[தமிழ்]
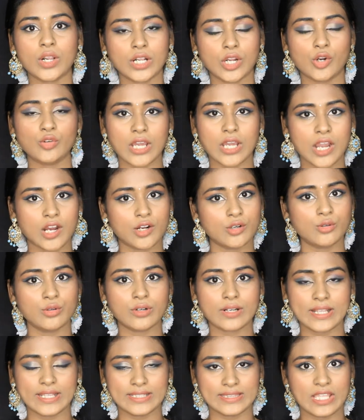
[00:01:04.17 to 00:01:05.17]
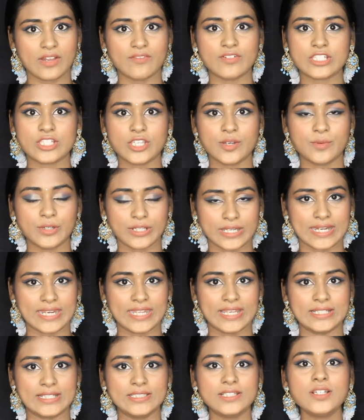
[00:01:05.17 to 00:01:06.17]
ஒர்க் அவுட் ஆகணுன்ற எந்த அவசியமும்
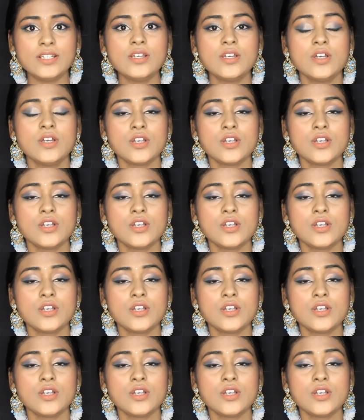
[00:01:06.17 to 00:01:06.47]
கிடையாது